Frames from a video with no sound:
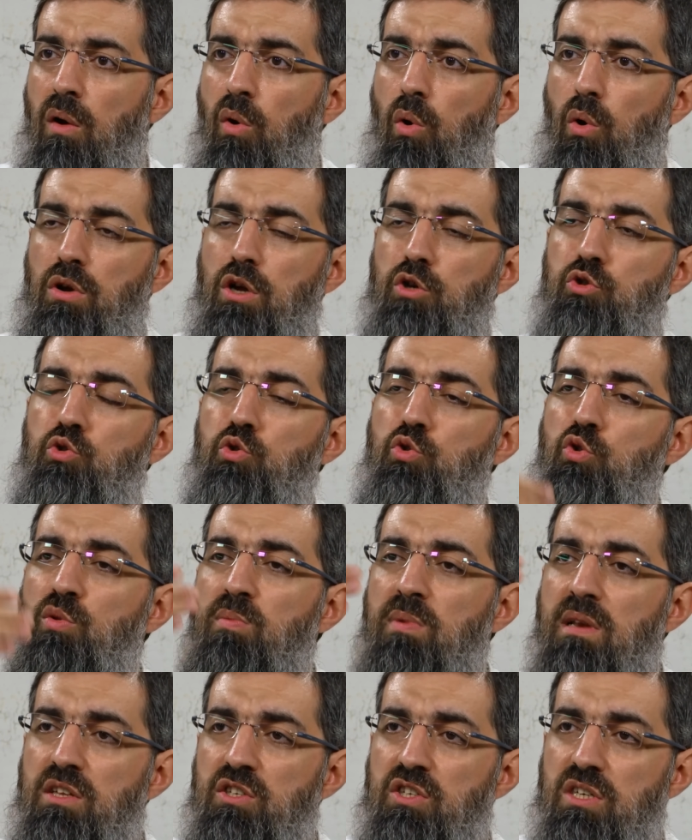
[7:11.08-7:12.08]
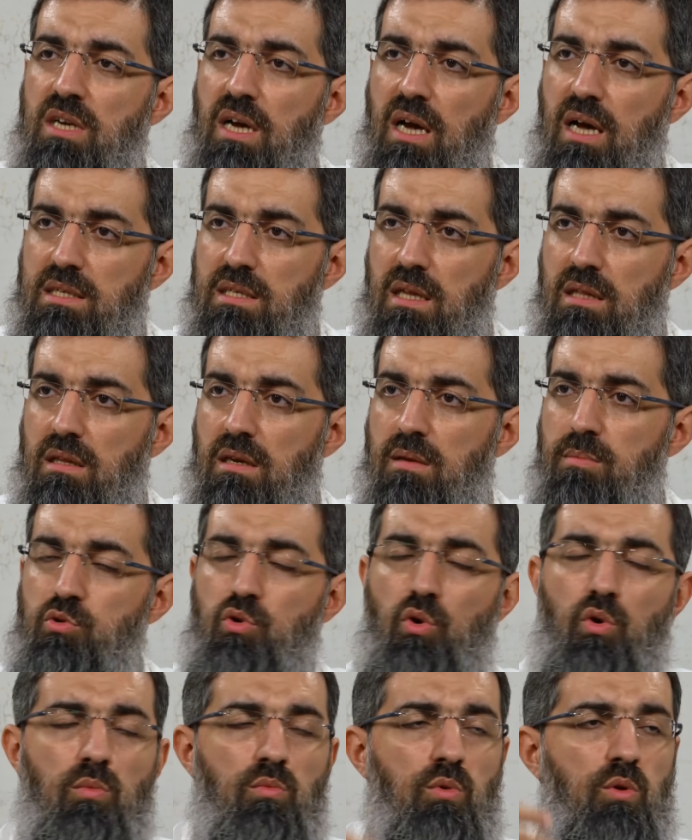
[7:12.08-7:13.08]
ona şükür bilincini kazandırıp,
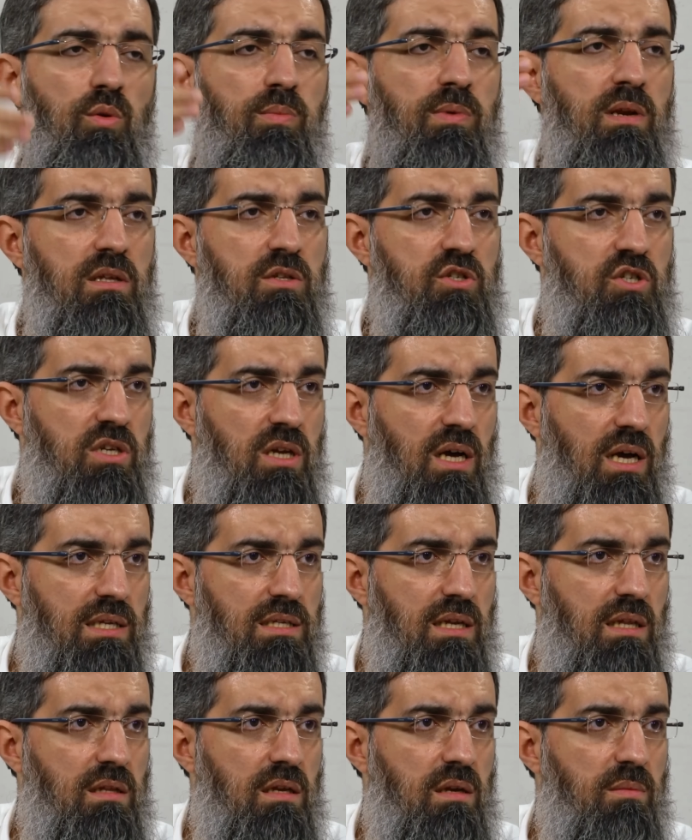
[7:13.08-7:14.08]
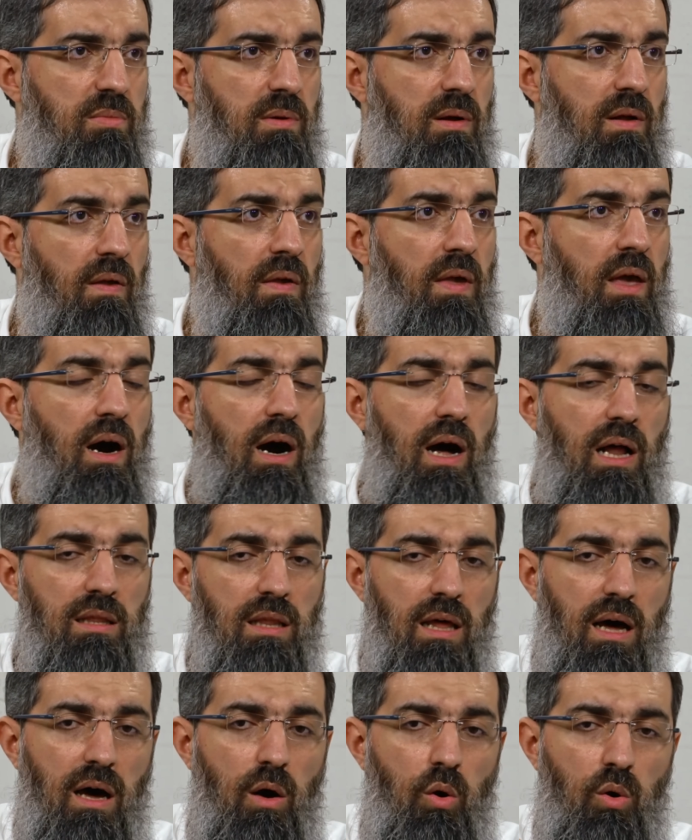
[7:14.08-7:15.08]
sorumluluk bilincini kazandırıp,
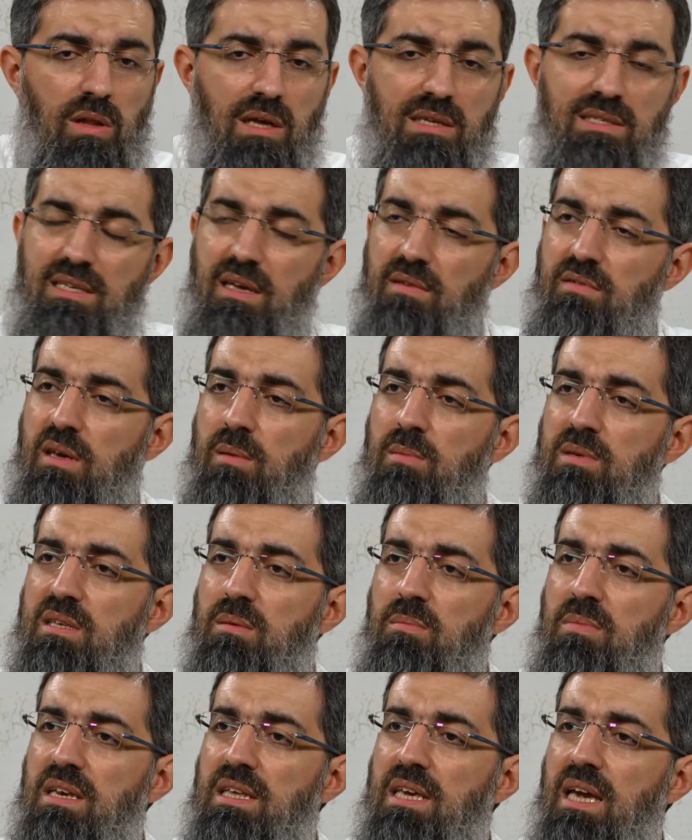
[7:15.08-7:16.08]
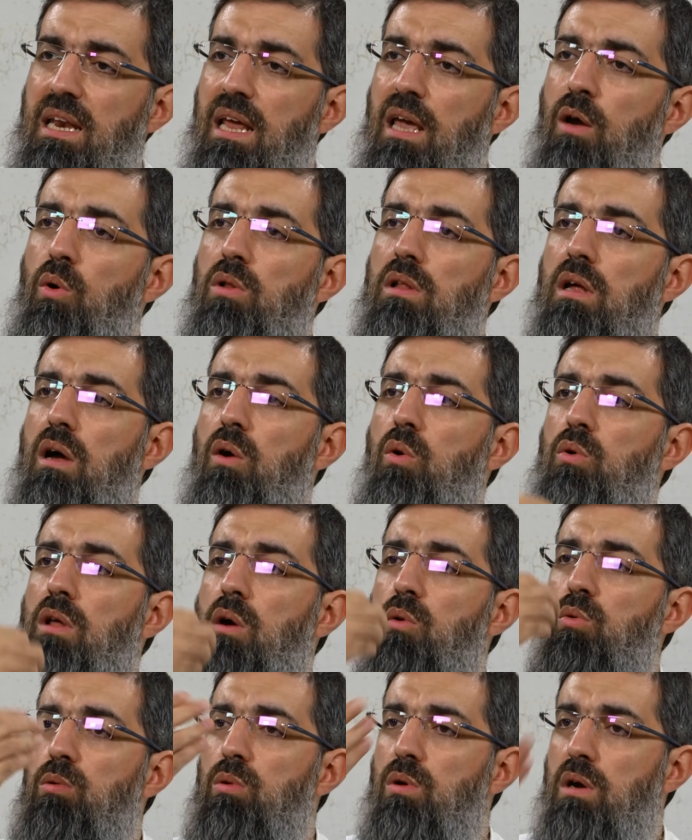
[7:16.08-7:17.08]
Allah'a olan sevgimizin bir gereği olarak
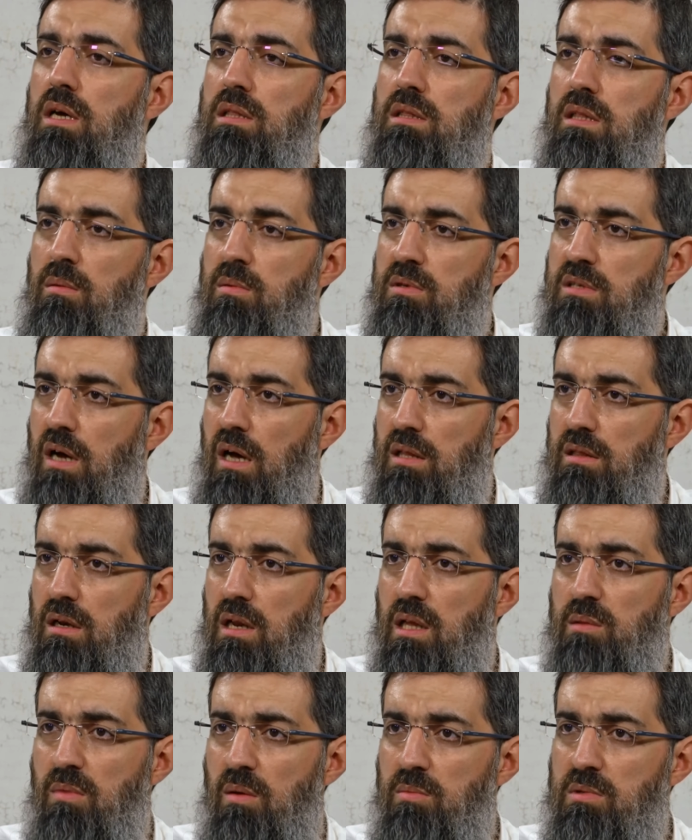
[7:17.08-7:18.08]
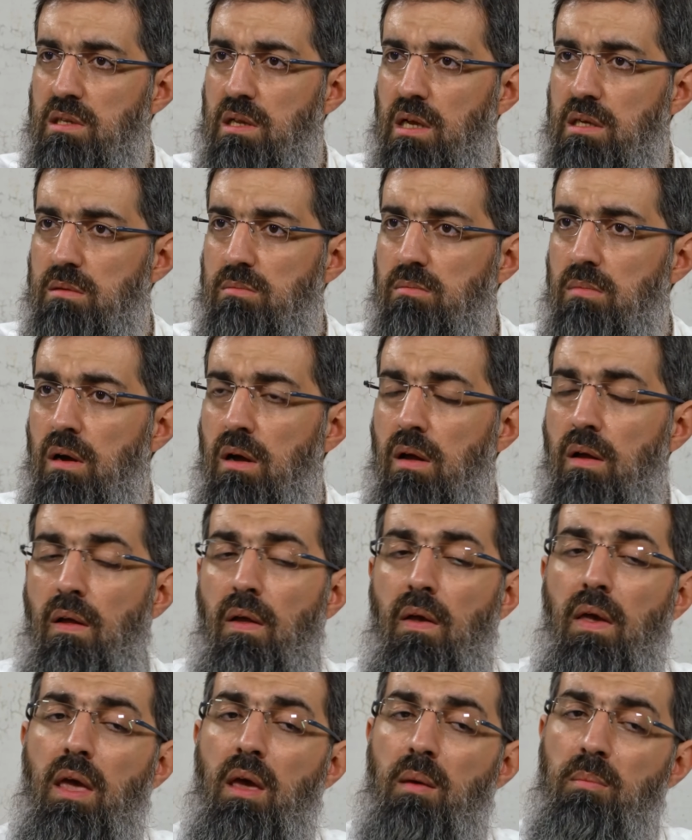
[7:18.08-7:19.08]
ona kulluk ettiğimizi hatırlatmamız lazım.
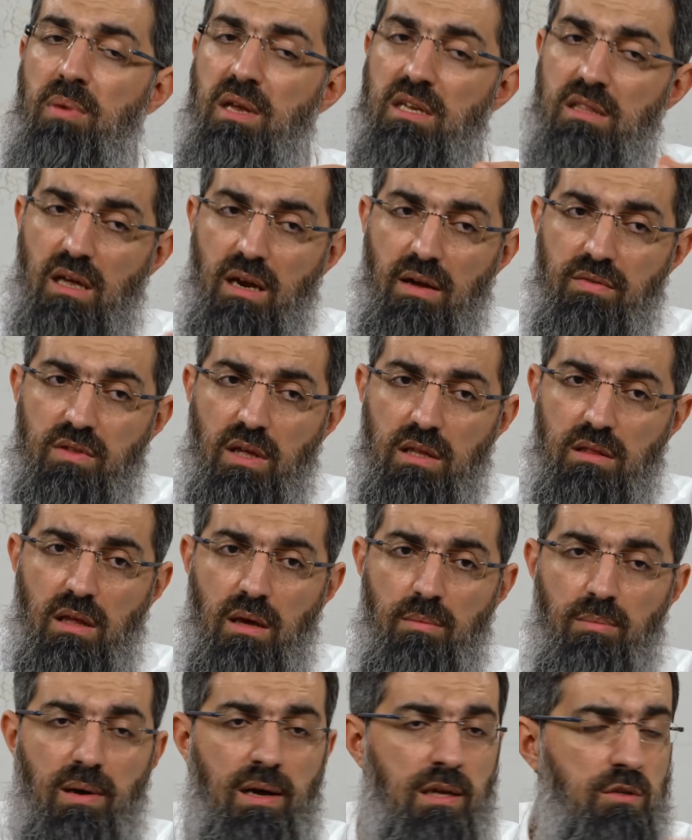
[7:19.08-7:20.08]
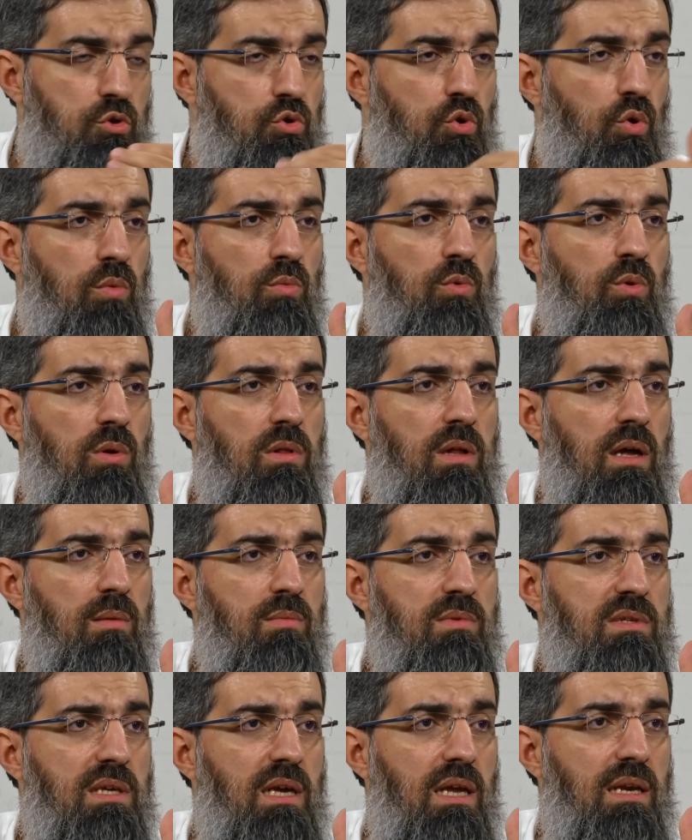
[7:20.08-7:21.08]
Bir taraftan da bazı
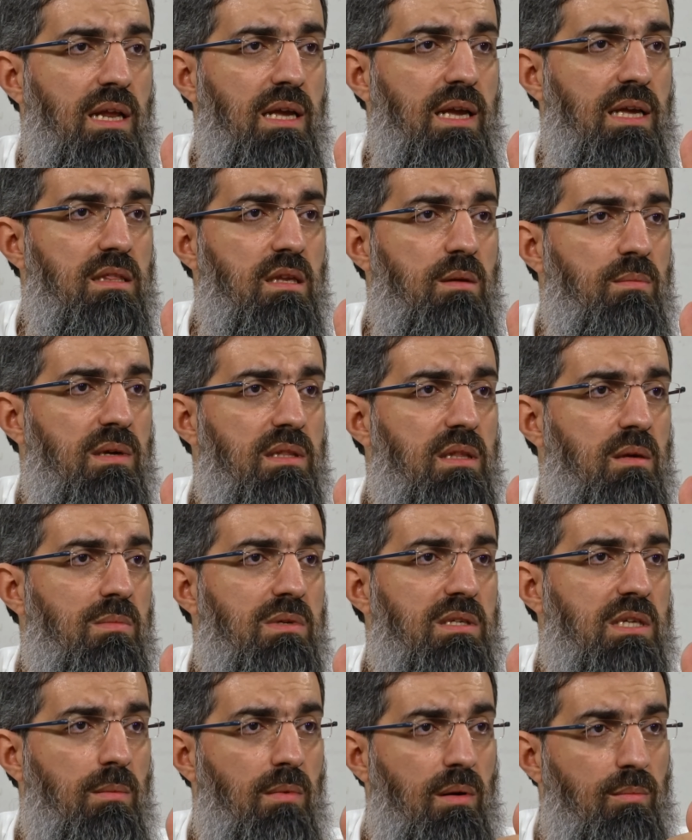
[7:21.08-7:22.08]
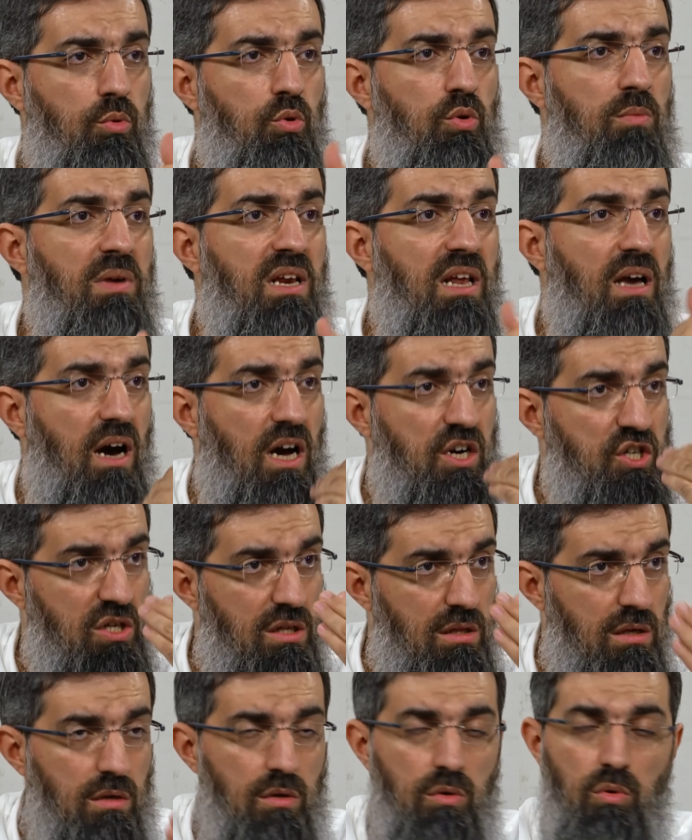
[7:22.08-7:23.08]
sorumluluklarımızı yerine getirmediğimiz zaman bunun bir
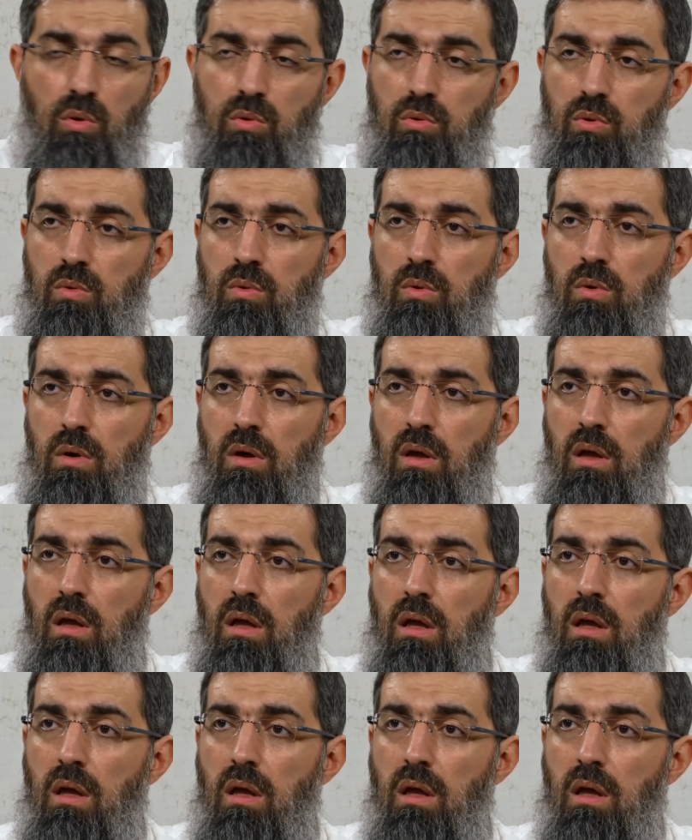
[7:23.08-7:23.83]
karşılığının olduğunu,